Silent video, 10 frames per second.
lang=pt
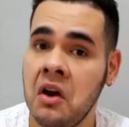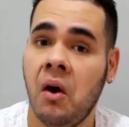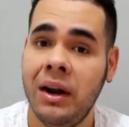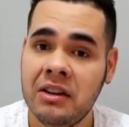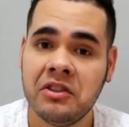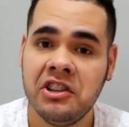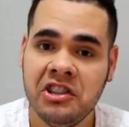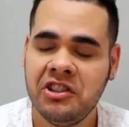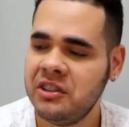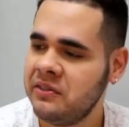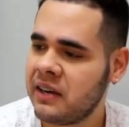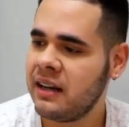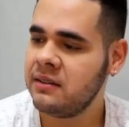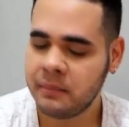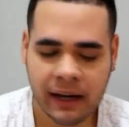Olha só, gente, que
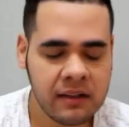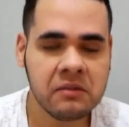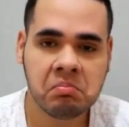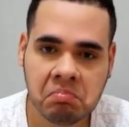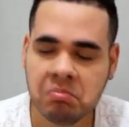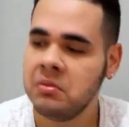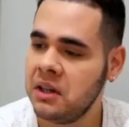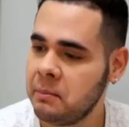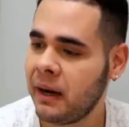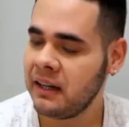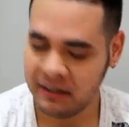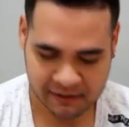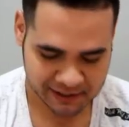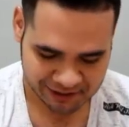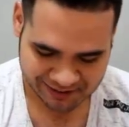frase mais
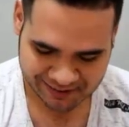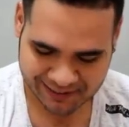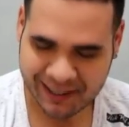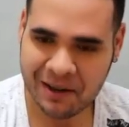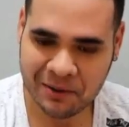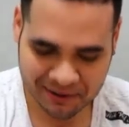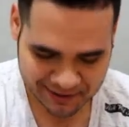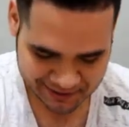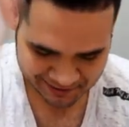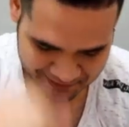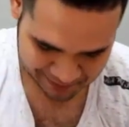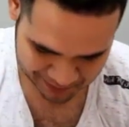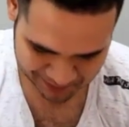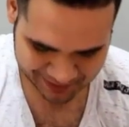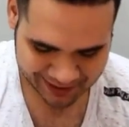impactante assim, né? Com certeza
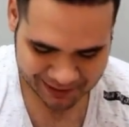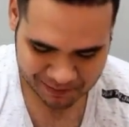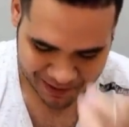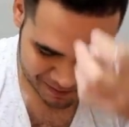vou usar também,